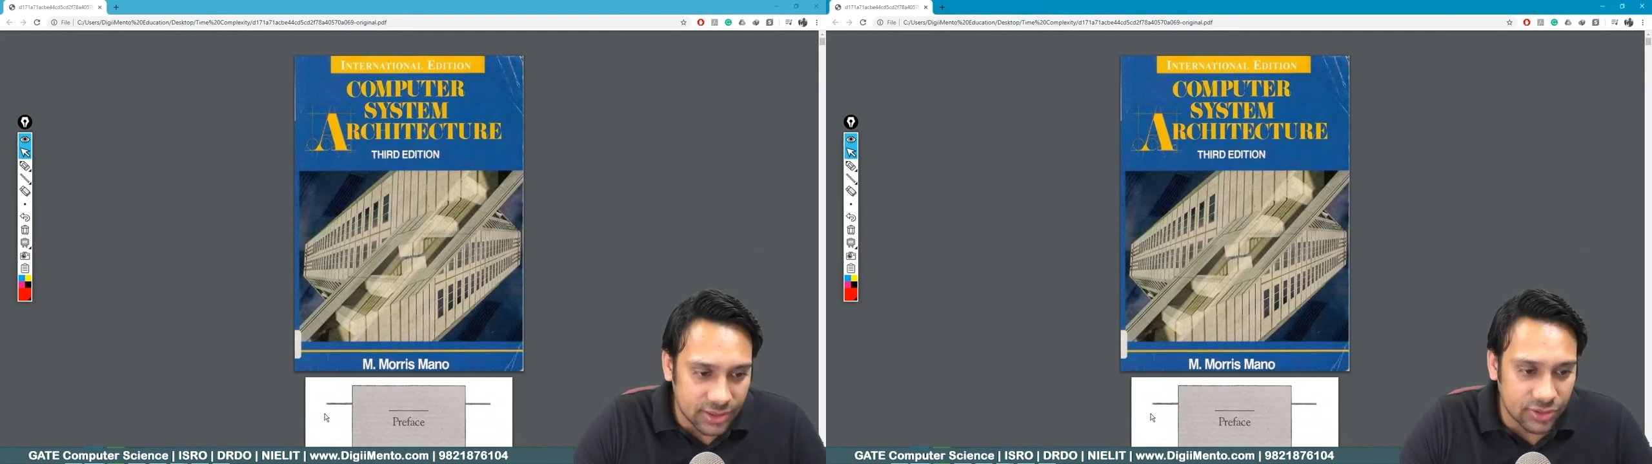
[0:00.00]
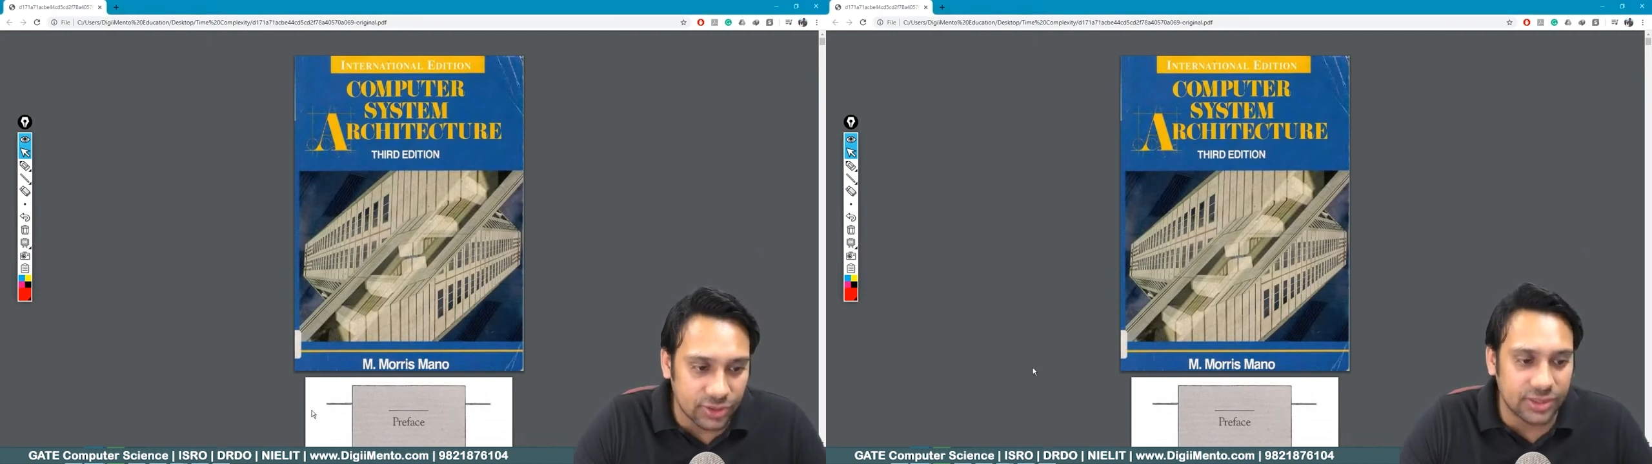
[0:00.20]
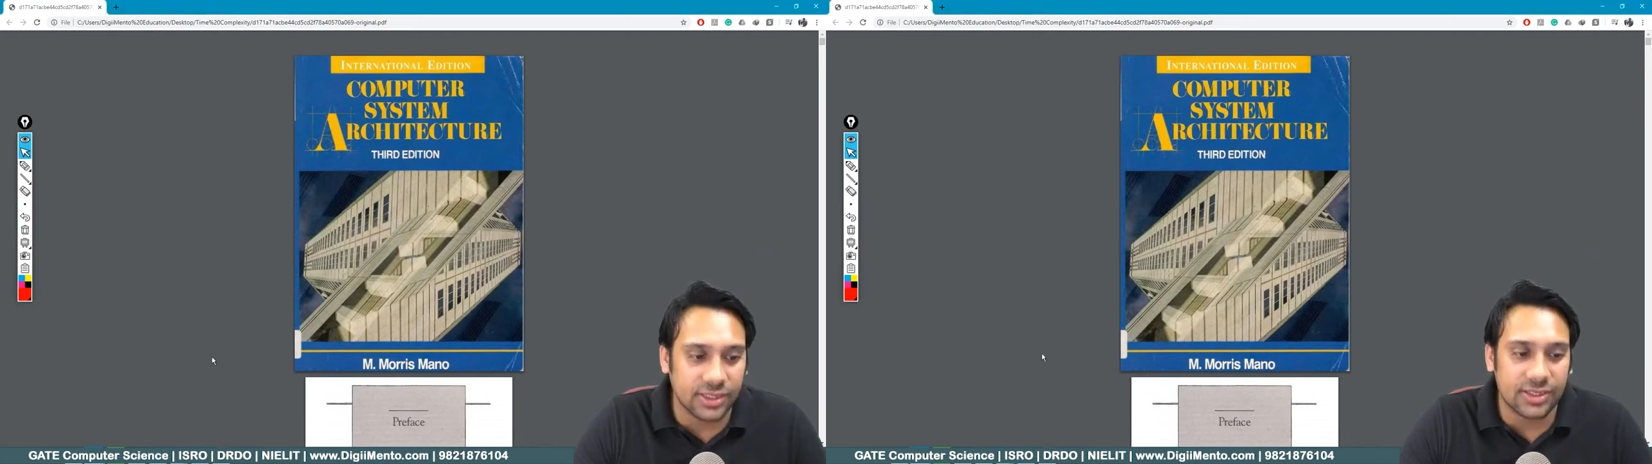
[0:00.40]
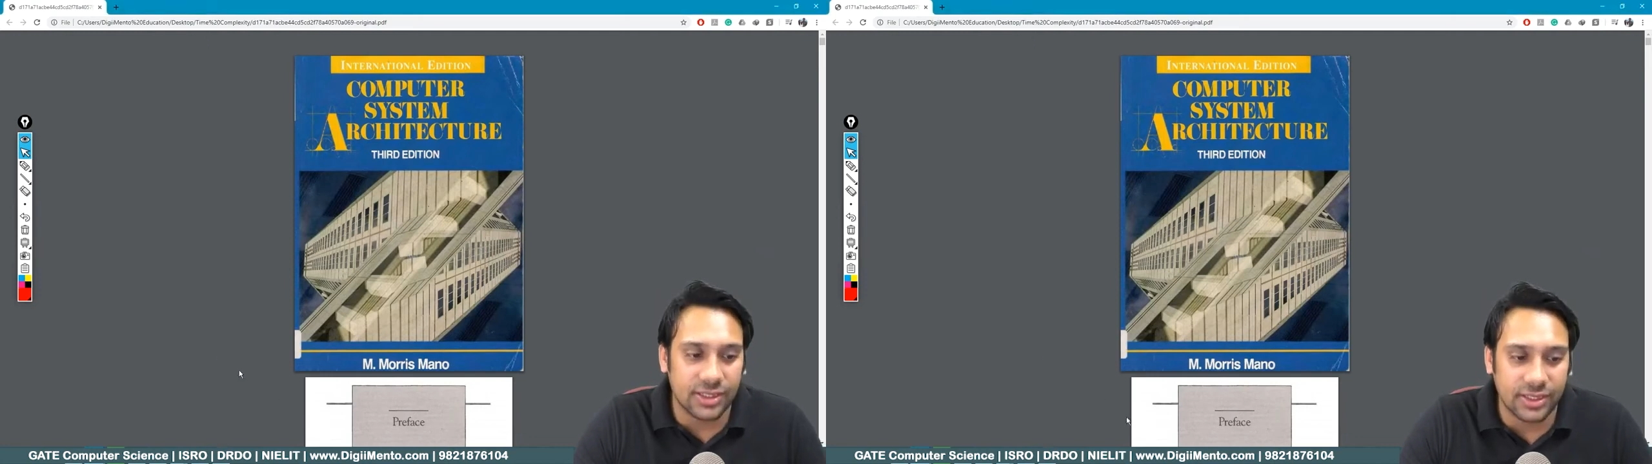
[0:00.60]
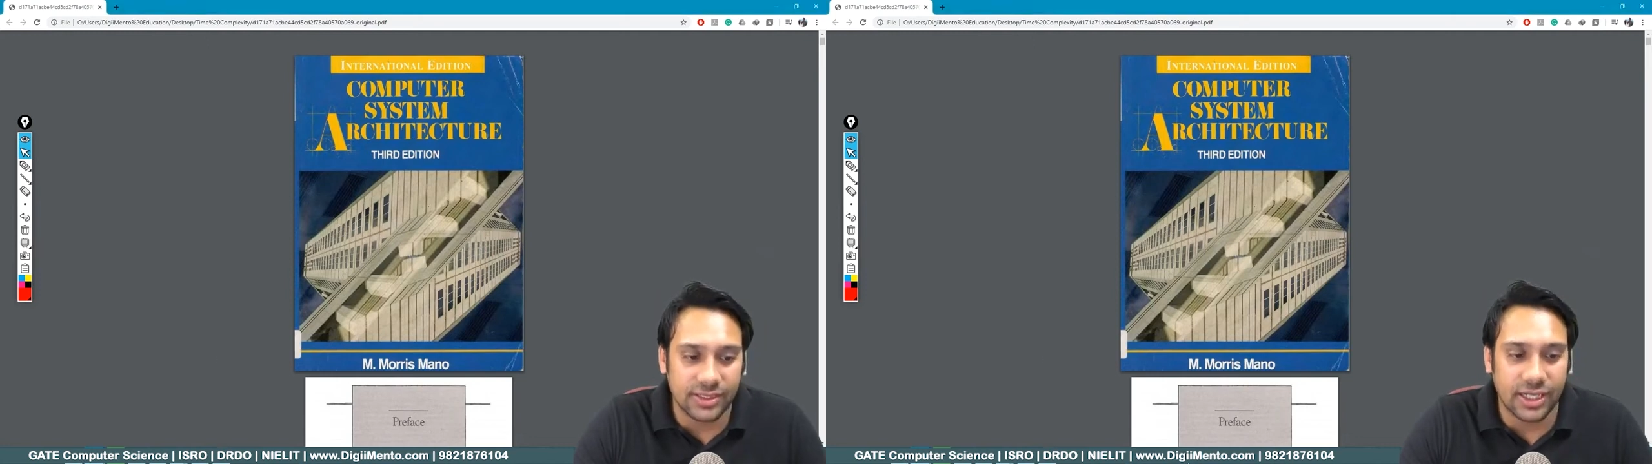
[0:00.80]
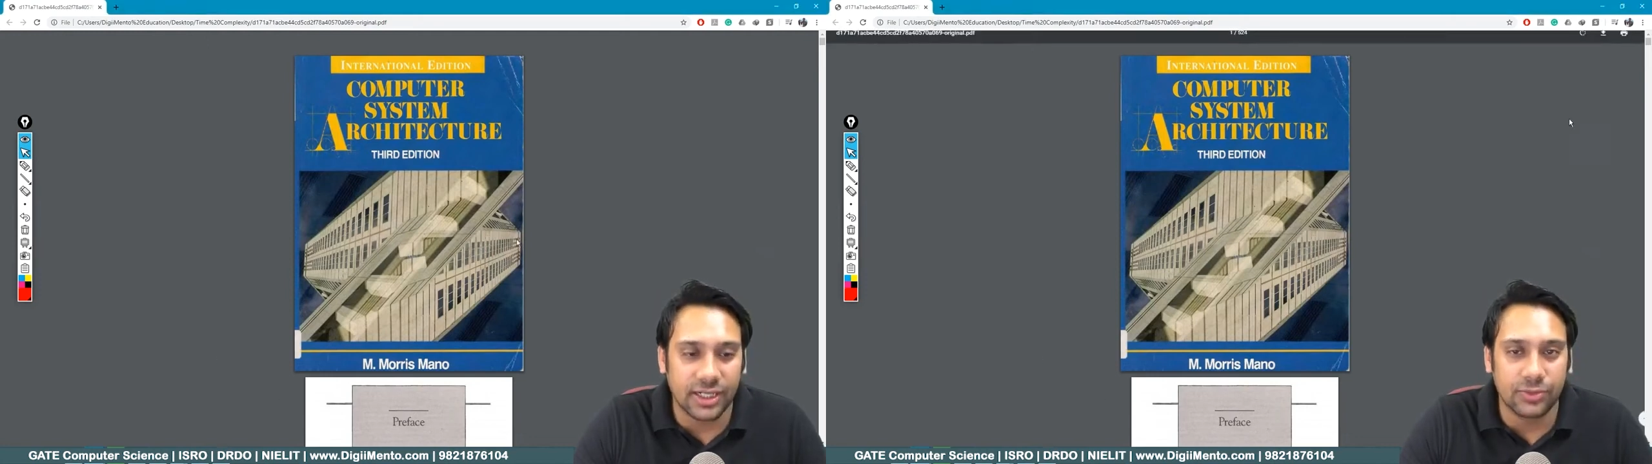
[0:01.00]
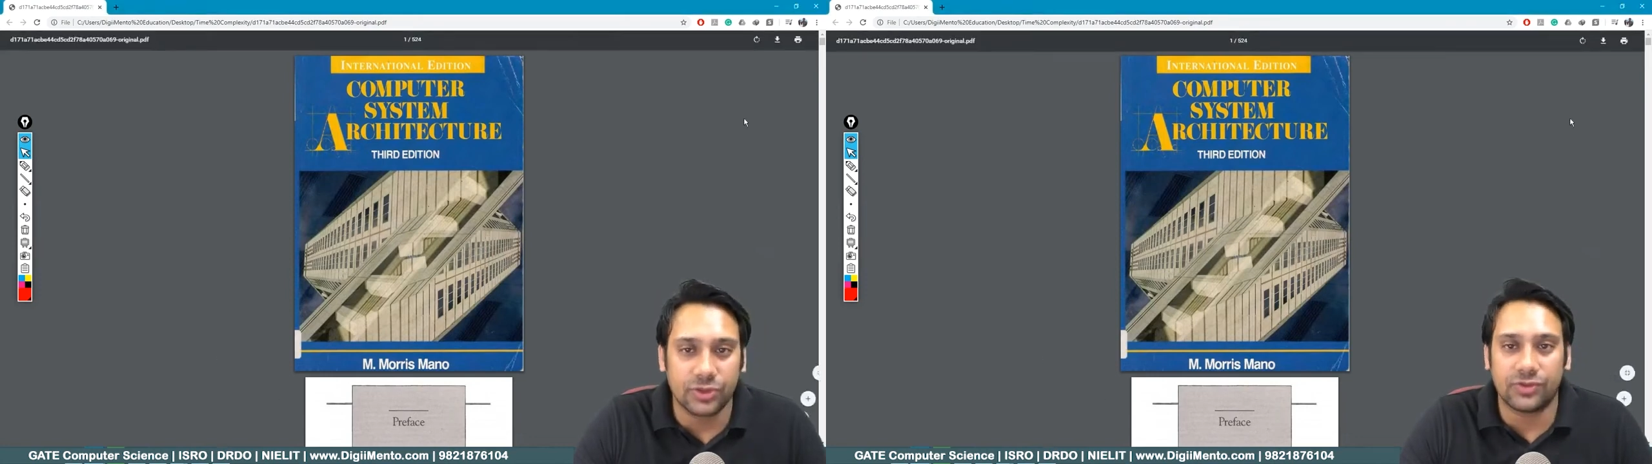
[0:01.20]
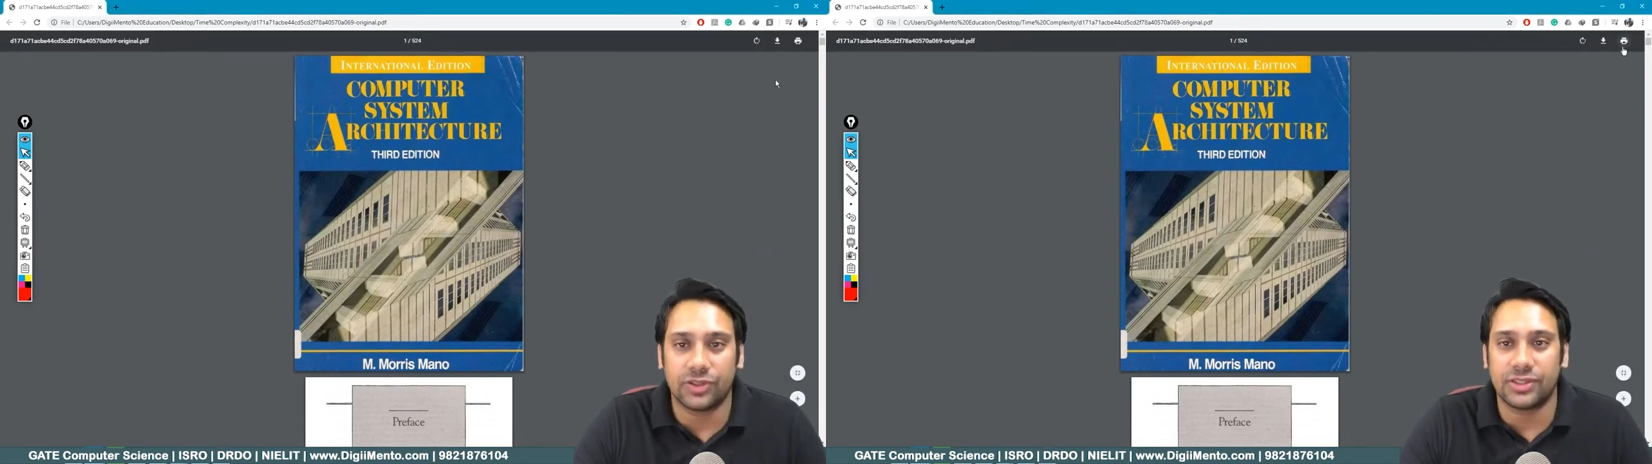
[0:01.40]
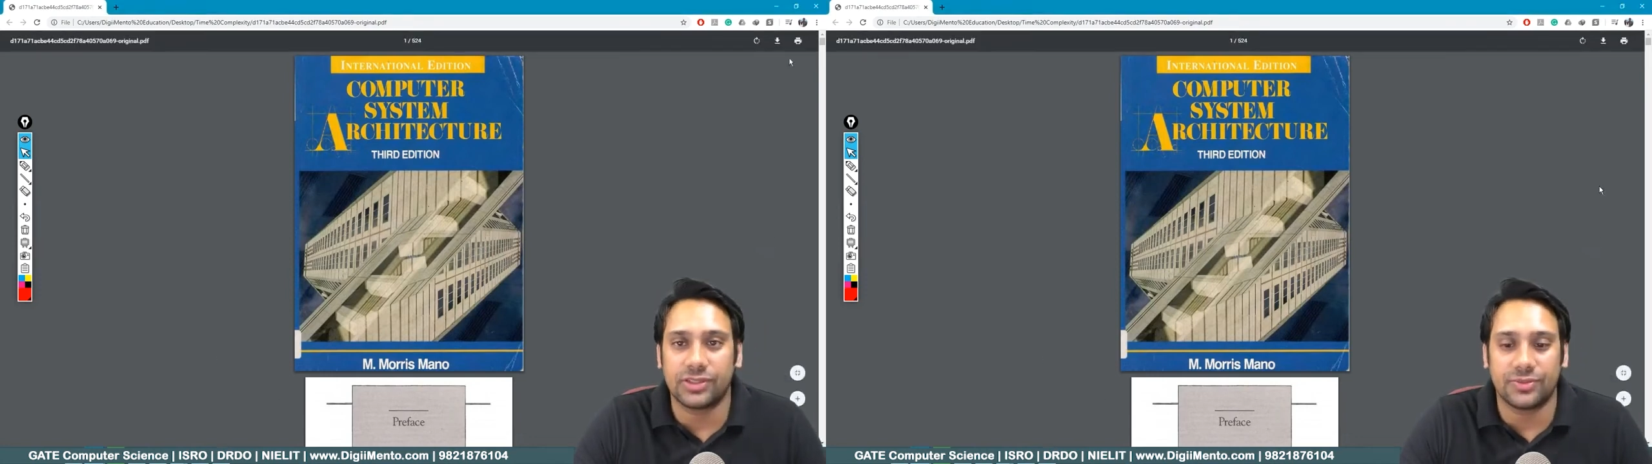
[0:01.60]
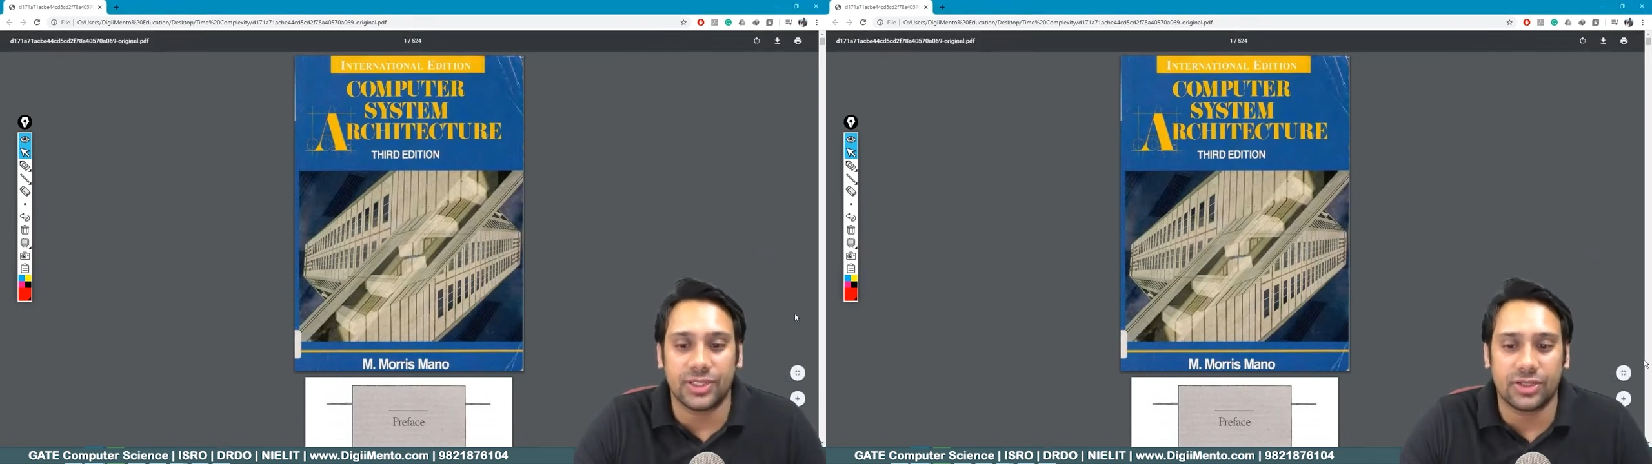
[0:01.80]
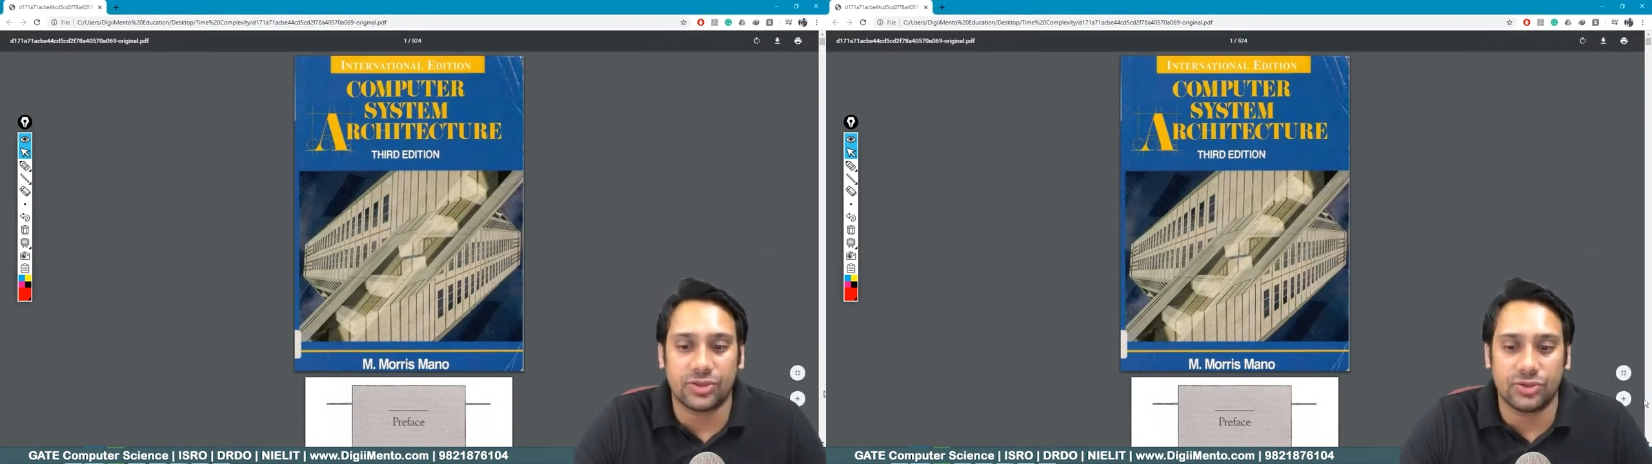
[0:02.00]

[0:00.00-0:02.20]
सो दिस इज़ द स्टैंडर्ड बुक फॉर दिस सब्जेक्ट